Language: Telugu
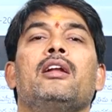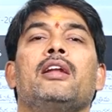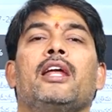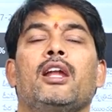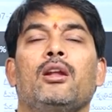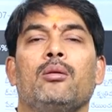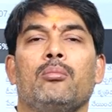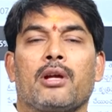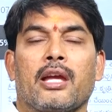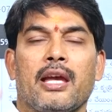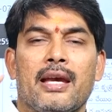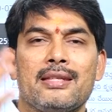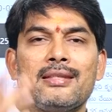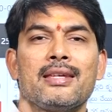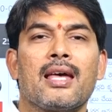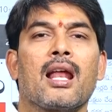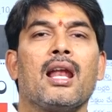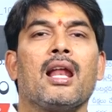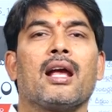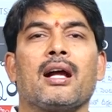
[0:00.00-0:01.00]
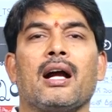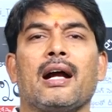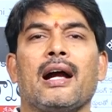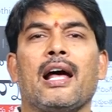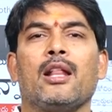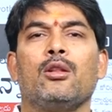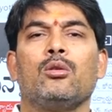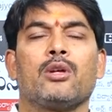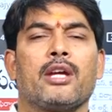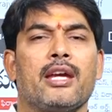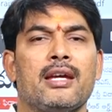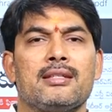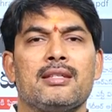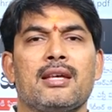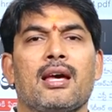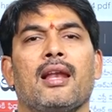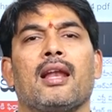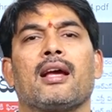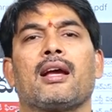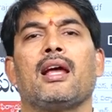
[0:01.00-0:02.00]
నేను కేసీఆర్ లెక్క కాదు
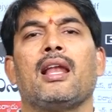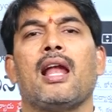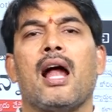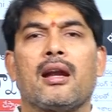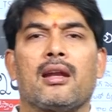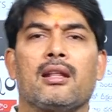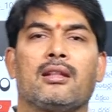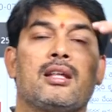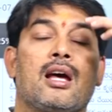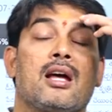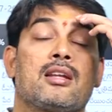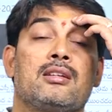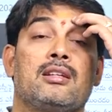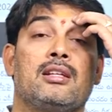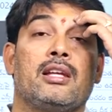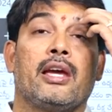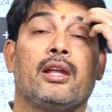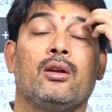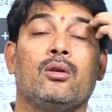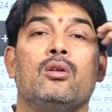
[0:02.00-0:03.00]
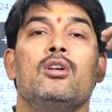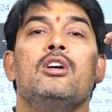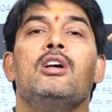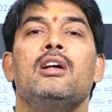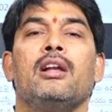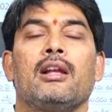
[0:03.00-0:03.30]
కేసీఆర్ లెక్క లాఠీ చార్జీలు లేను